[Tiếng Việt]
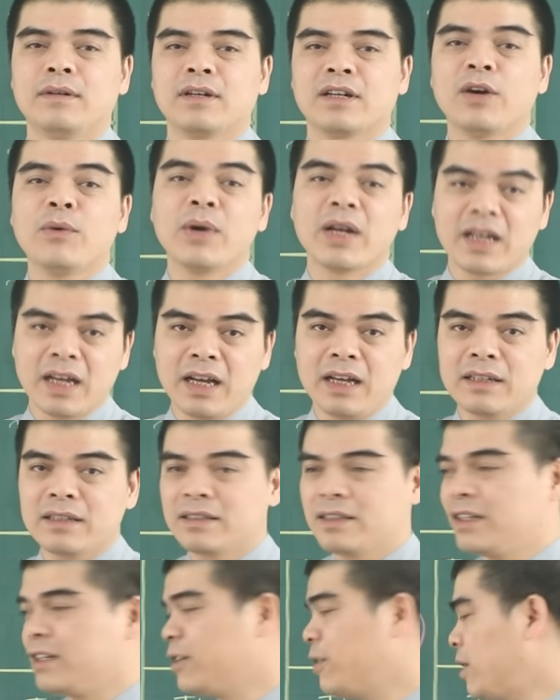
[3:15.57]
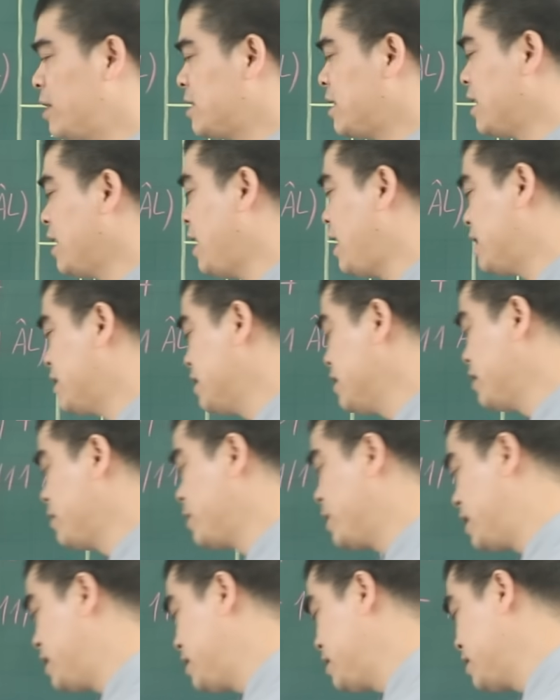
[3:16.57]
không ai khác thì đó chính là những người
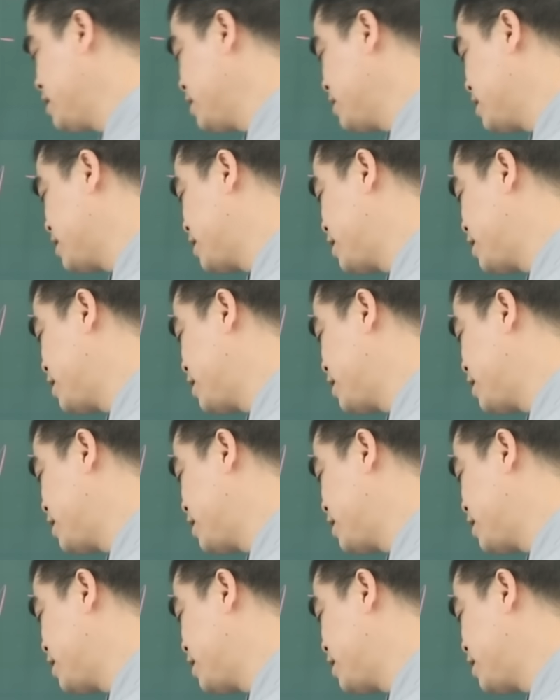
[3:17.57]
tuổi